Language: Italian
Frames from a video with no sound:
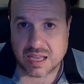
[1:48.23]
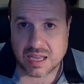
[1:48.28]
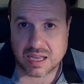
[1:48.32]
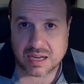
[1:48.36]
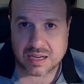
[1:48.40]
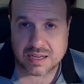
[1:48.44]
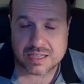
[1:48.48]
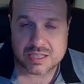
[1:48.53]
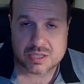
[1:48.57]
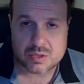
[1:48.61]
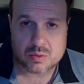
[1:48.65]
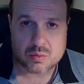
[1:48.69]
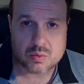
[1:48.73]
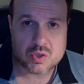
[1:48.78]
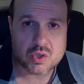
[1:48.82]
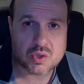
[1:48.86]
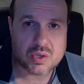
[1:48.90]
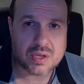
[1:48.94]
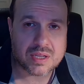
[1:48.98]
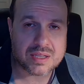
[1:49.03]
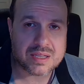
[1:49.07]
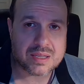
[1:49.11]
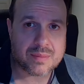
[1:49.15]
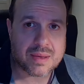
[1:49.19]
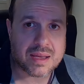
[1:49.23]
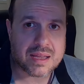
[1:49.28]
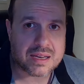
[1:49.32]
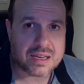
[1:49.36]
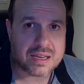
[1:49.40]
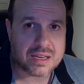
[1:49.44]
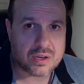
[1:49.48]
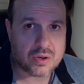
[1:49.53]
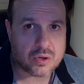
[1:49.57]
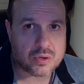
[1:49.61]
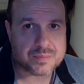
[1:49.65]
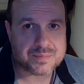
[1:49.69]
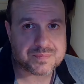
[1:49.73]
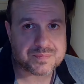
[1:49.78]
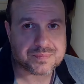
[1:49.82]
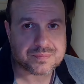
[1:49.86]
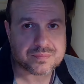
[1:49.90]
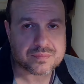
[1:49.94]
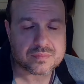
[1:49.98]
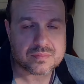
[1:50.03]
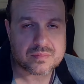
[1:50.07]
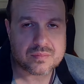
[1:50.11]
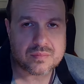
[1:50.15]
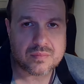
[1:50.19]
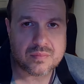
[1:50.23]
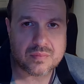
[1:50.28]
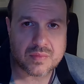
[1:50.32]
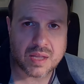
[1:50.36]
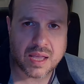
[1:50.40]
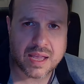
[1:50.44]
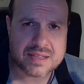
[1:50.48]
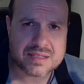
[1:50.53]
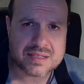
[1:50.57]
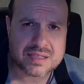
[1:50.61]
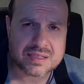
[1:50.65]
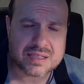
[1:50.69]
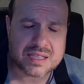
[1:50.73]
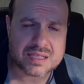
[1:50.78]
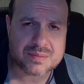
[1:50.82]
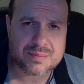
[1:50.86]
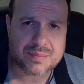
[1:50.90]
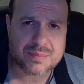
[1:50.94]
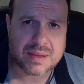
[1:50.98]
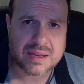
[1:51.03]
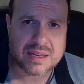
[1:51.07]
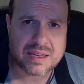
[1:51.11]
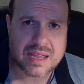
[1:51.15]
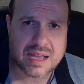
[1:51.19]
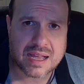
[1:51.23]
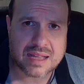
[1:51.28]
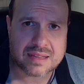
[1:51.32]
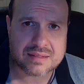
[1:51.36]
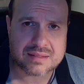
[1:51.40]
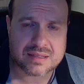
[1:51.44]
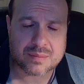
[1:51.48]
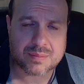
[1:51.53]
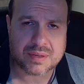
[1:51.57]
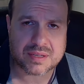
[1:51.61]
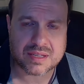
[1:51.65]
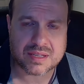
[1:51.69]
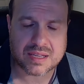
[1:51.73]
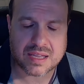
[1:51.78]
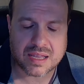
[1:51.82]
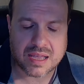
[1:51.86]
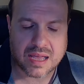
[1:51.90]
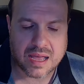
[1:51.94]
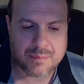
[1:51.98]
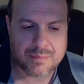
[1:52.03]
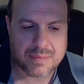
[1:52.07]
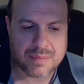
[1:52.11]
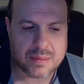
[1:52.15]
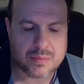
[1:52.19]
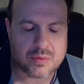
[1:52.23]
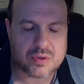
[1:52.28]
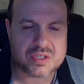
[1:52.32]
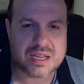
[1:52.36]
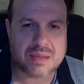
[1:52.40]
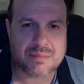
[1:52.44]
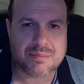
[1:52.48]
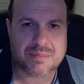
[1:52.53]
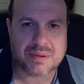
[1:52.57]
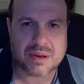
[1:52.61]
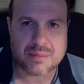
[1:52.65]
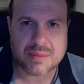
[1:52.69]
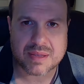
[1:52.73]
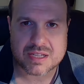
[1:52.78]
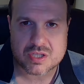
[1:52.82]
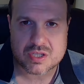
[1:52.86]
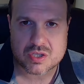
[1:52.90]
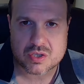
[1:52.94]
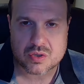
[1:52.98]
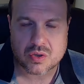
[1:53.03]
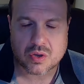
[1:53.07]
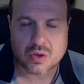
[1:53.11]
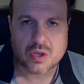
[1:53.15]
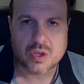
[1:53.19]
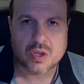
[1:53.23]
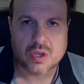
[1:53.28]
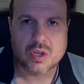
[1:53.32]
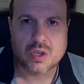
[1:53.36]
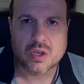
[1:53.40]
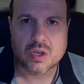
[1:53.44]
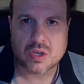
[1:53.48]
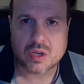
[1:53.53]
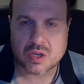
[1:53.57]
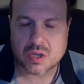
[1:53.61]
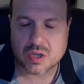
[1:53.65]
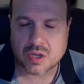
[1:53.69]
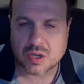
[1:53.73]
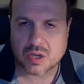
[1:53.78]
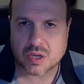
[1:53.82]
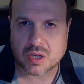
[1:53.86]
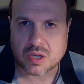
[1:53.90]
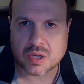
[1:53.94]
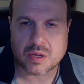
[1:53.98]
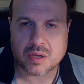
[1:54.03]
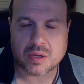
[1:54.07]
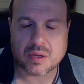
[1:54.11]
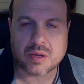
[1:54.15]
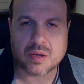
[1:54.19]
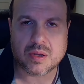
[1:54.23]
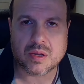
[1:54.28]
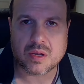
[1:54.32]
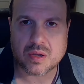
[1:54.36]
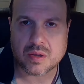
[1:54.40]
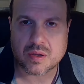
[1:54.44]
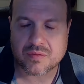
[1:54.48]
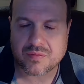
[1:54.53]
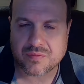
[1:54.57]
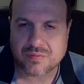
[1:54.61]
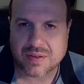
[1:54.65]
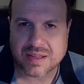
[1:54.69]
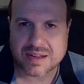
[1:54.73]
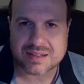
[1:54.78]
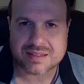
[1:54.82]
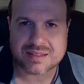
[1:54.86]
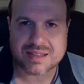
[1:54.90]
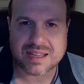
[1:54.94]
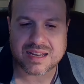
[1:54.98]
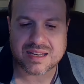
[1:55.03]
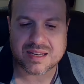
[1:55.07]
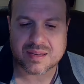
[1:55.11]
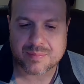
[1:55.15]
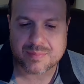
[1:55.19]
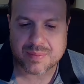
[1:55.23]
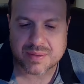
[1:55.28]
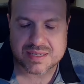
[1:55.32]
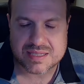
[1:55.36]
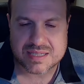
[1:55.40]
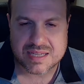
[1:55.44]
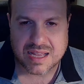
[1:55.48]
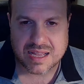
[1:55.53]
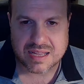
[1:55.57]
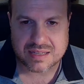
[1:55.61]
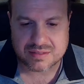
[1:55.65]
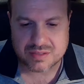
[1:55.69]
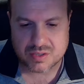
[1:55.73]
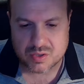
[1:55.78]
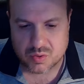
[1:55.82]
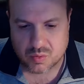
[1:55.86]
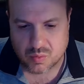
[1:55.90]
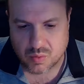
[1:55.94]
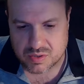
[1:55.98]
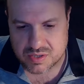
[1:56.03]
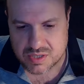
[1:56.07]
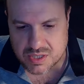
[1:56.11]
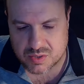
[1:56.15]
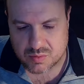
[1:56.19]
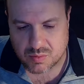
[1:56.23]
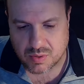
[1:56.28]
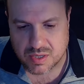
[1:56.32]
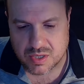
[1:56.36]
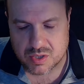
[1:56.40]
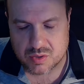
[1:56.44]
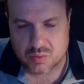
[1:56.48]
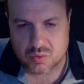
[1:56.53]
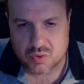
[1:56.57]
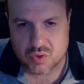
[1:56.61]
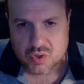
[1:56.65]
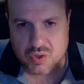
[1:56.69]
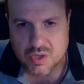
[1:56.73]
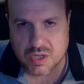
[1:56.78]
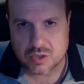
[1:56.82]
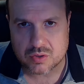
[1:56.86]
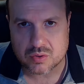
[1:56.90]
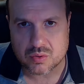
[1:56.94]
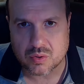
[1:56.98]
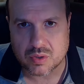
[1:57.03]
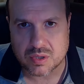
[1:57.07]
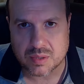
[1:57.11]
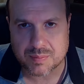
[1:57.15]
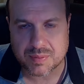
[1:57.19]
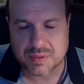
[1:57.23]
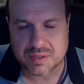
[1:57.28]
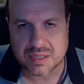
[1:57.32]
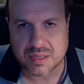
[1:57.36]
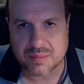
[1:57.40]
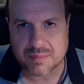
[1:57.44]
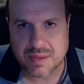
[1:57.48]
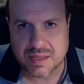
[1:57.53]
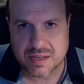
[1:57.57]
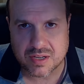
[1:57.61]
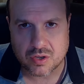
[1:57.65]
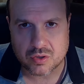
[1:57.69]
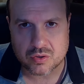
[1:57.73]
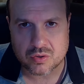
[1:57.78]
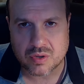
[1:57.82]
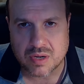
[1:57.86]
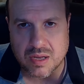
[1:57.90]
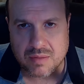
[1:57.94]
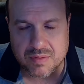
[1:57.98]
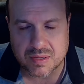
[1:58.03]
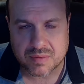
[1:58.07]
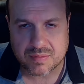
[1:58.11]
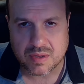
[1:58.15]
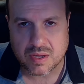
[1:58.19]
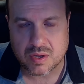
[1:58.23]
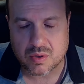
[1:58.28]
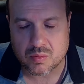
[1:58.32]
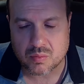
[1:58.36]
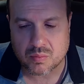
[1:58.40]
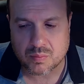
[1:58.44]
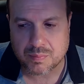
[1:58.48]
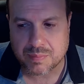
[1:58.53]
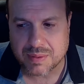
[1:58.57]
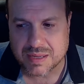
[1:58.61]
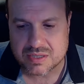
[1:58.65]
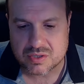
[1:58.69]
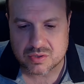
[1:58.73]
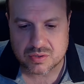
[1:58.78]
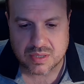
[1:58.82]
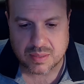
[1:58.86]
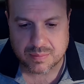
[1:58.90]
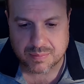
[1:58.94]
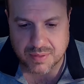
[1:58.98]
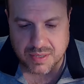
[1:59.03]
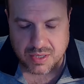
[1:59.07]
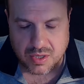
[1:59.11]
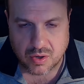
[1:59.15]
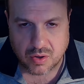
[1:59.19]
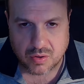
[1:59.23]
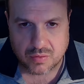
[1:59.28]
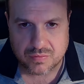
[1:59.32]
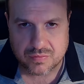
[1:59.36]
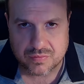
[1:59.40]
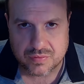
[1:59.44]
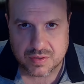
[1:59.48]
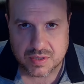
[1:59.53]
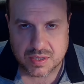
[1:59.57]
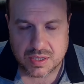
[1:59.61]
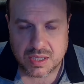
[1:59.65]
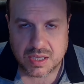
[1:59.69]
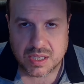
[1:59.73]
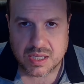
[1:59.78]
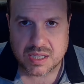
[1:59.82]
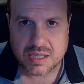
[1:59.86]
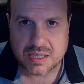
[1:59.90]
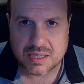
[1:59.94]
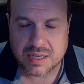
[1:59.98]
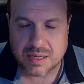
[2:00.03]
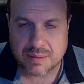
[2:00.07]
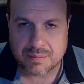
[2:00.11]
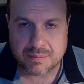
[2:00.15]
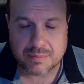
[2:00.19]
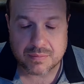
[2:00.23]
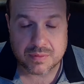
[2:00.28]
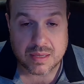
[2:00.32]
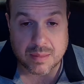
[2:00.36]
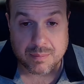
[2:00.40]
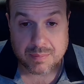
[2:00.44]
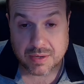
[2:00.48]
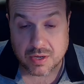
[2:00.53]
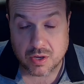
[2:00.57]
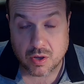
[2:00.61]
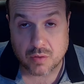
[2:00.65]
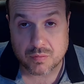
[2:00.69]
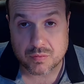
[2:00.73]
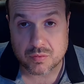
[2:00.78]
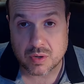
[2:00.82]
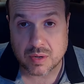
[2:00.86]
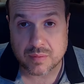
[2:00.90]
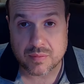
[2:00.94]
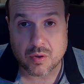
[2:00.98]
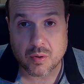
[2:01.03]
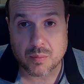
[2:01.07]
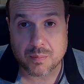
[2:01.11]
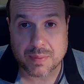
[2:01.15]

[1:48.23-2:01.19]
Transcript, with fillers: L'esclusione di Marino è stata sbagliata perché abbiamo sempre messo uh, eh, fardelli pesanti su questa squadra e sui giocatori perché Mario non aveva un passo da playoff, né, da playoff non aveva un